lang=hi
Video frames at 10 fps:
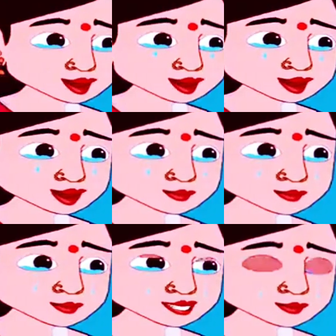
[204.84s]
माँ
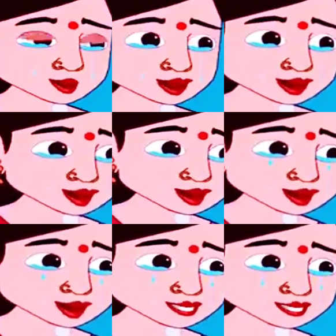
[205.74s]
वो कह
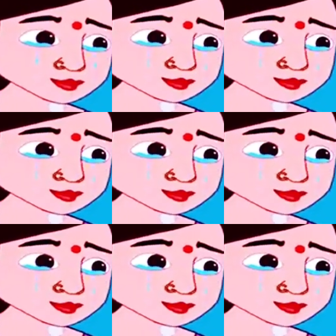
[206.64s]
रहे थे